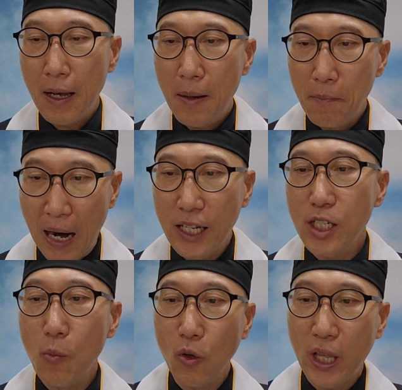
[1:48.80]
마지
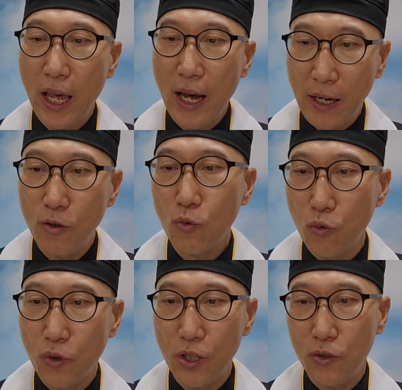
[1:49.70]
못해 하는
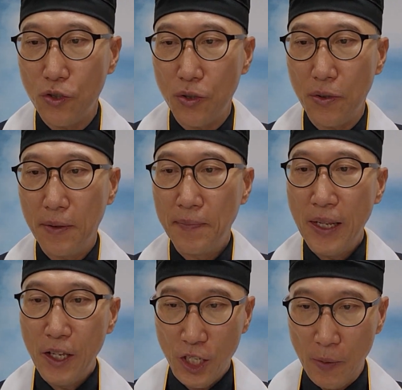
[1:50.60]
구글이었지
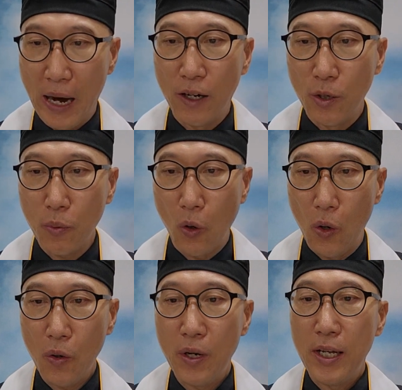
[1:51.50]
희망은
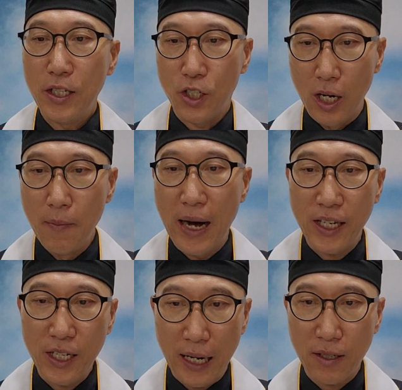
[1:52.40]
없고
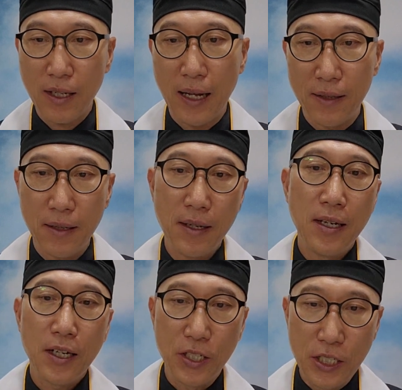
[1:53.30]
절망이 가득한
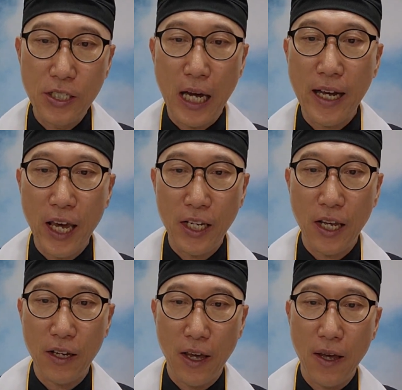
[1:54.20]
그
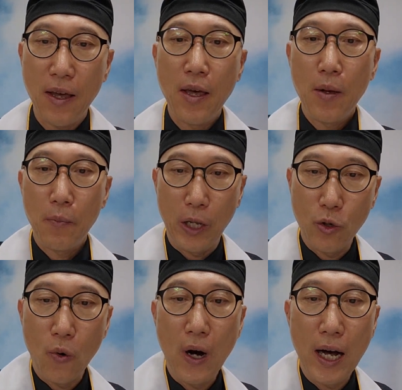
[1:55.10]
장애인에게
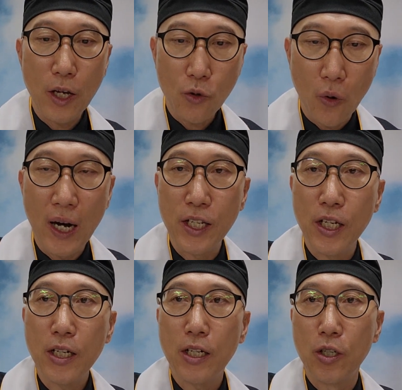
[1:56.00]
베드로와
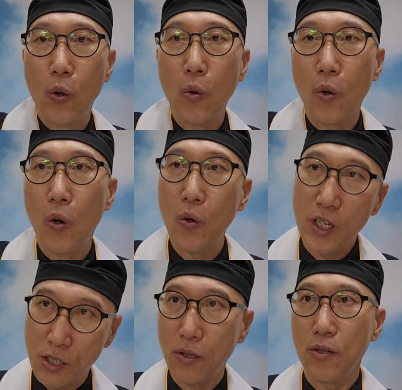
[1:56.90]
요한이 걸어오고
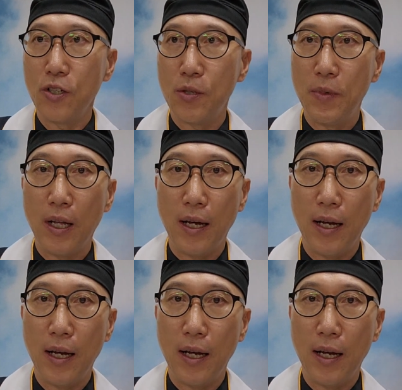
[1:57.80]
있었던 것입니다.